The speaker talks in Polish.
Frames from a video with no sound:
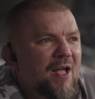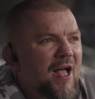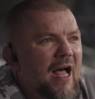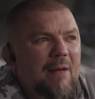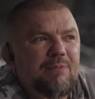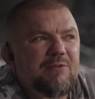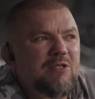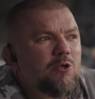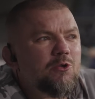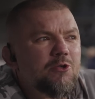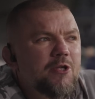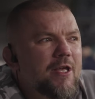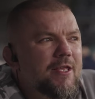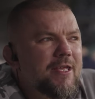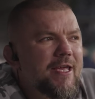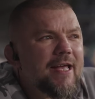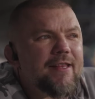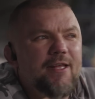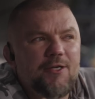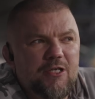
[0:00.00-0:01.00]
Absolutnie
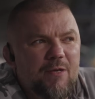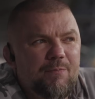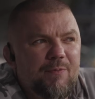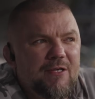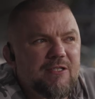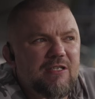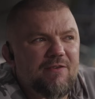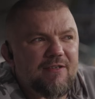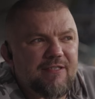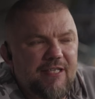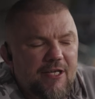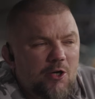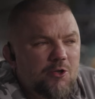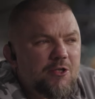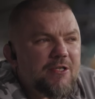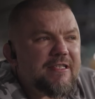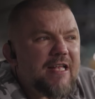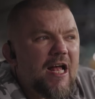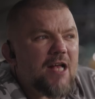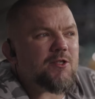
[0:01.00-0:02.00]
nie da się pracować z takiego
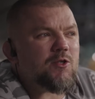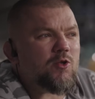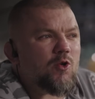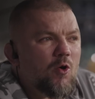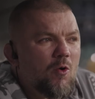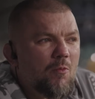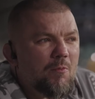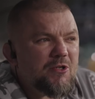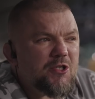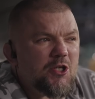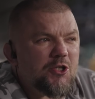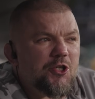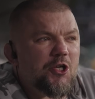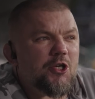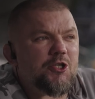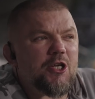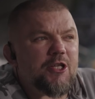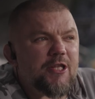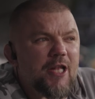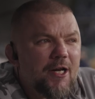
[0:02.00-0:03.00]
dystansu. Myślę,
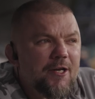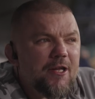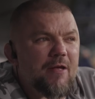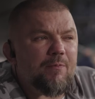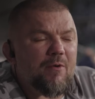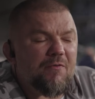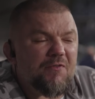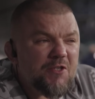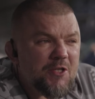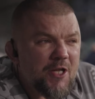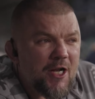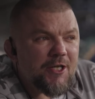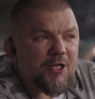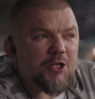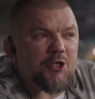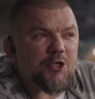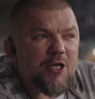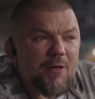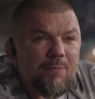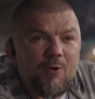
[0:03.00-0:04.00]
że rzetelnie,
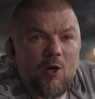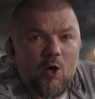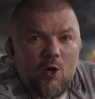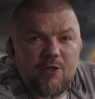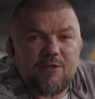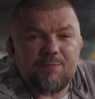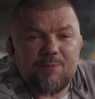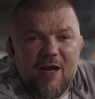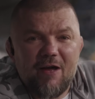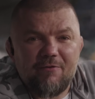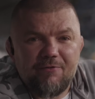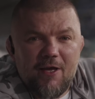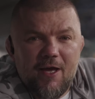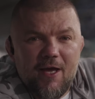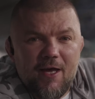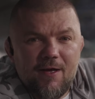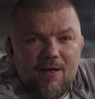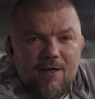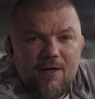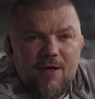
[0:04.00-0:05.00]
profesjonalnie, szybko i
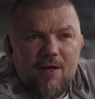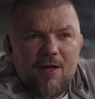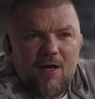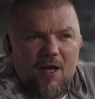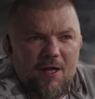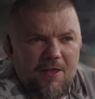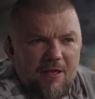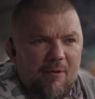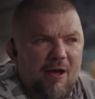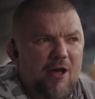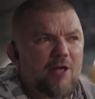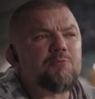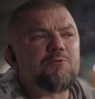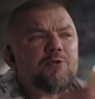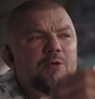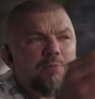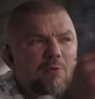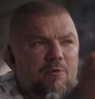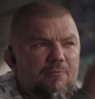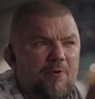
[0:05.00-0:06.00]
sprawnie, nie mając
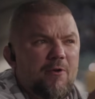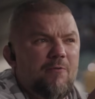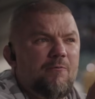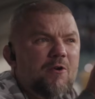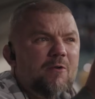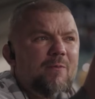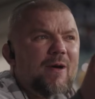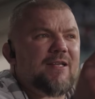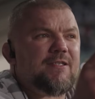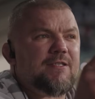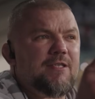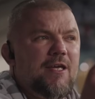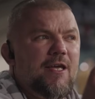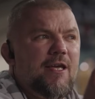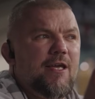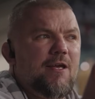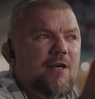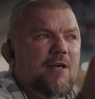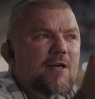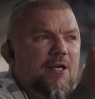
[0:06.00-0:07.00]
przypływu
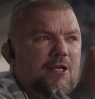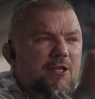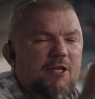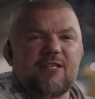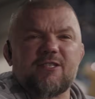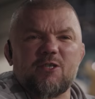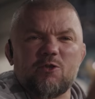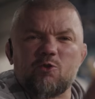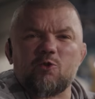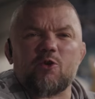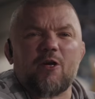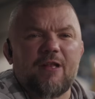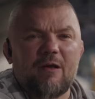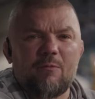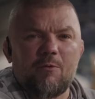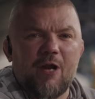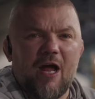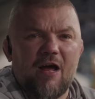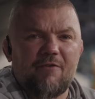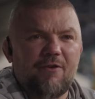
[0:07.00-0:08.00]
informacji, kiedy jesteś tutaj na
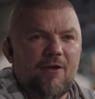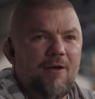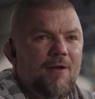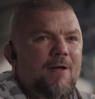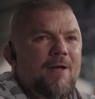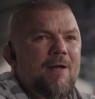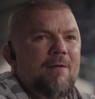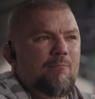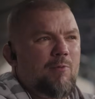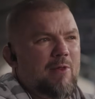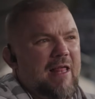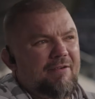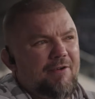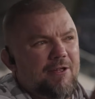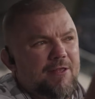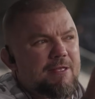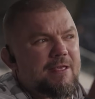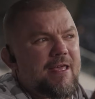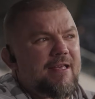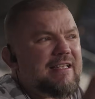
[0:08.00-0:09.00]
murawie. Bo
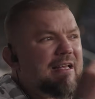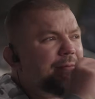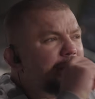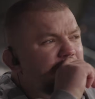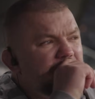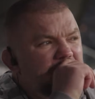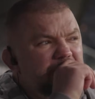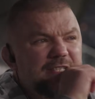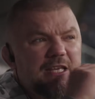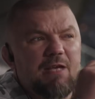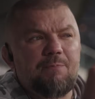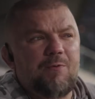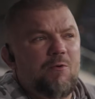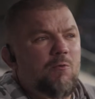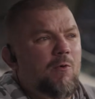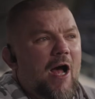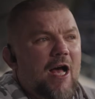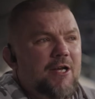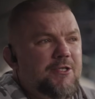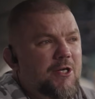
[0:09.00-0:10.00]
nawet nie znamy wszystkich
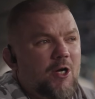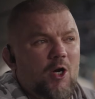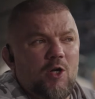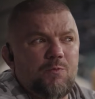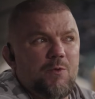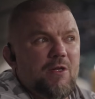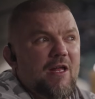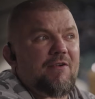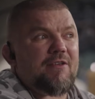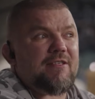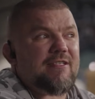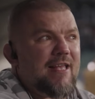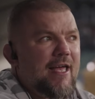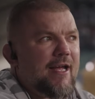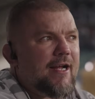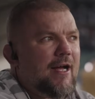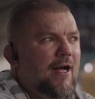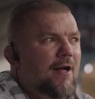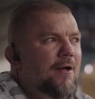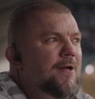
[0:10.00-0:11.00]
piłkarzy, choćby nawet z
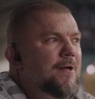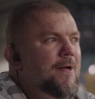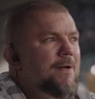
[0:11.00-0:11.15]
Lecha.